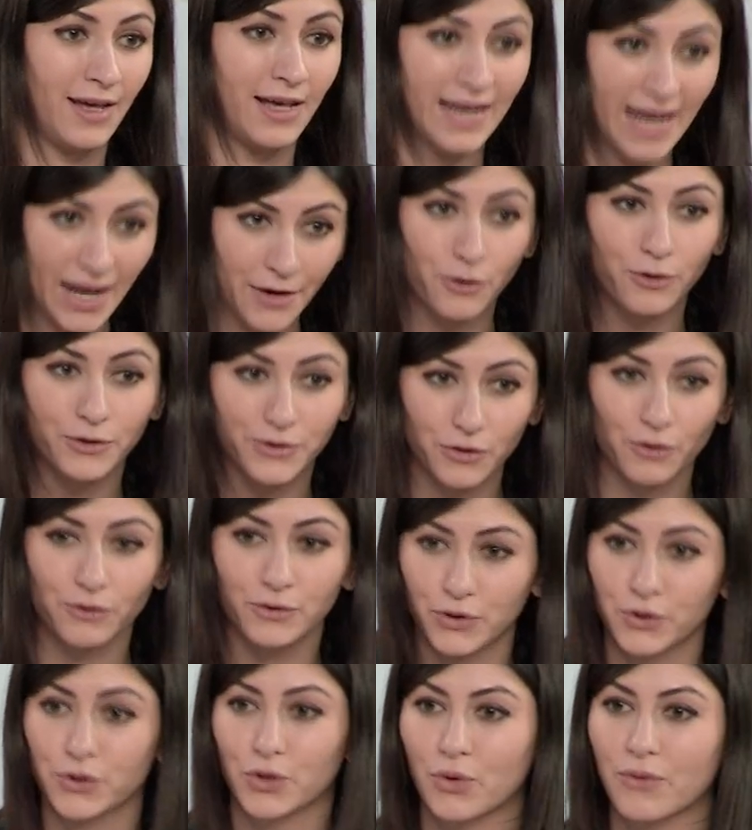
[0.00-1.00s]
la notion
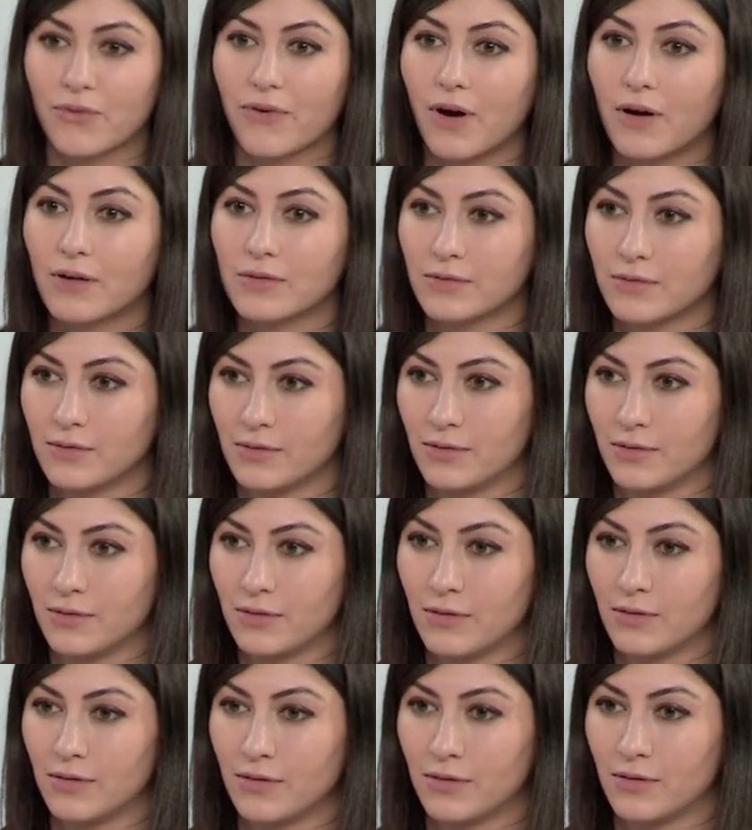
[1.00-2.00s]
du jour franc,
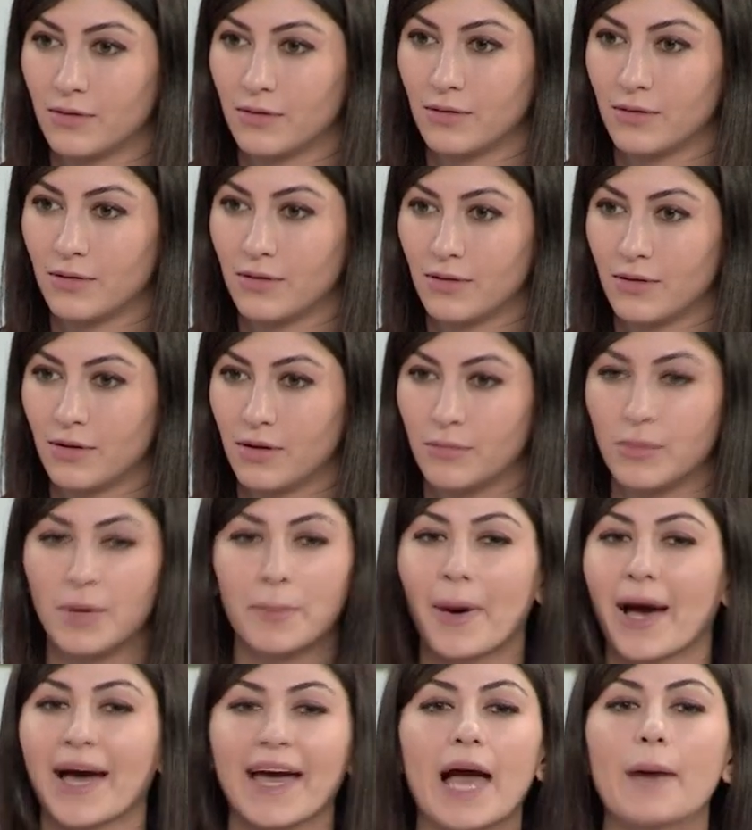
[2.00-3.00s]
me
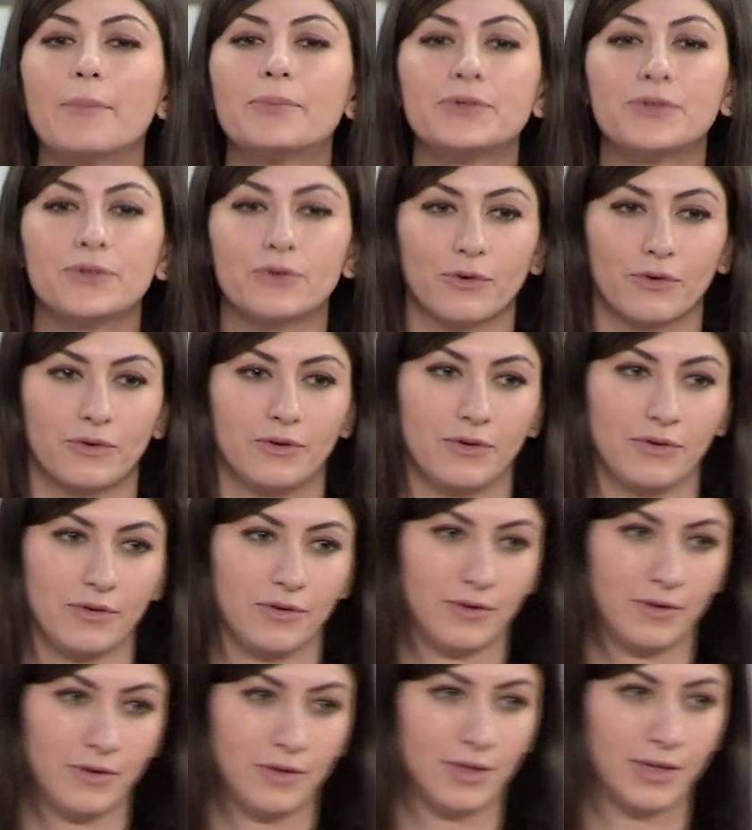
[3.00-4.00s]
paraît absurde.
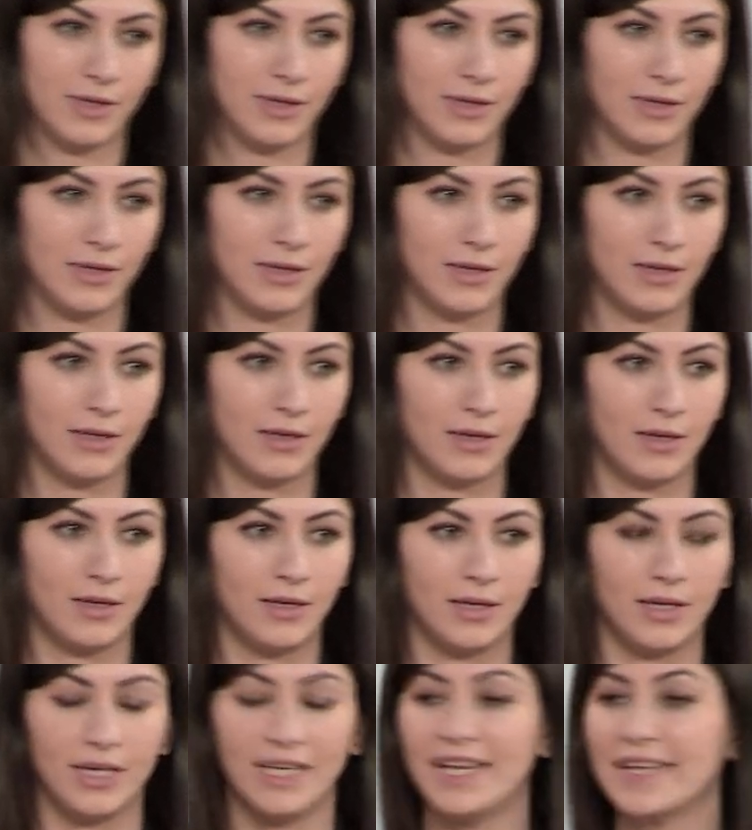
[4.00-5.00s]

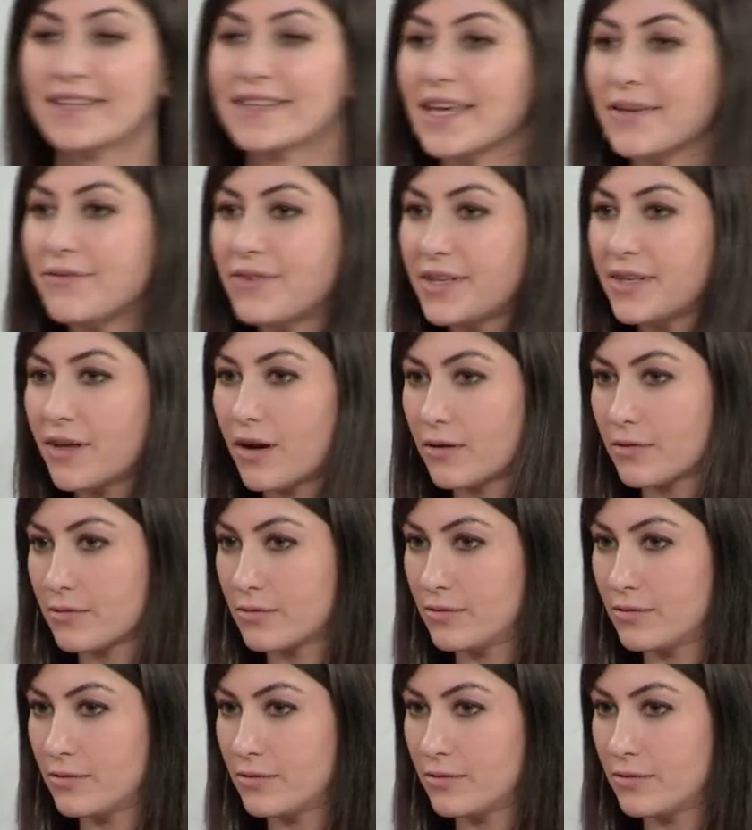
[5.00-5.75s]
Il est évident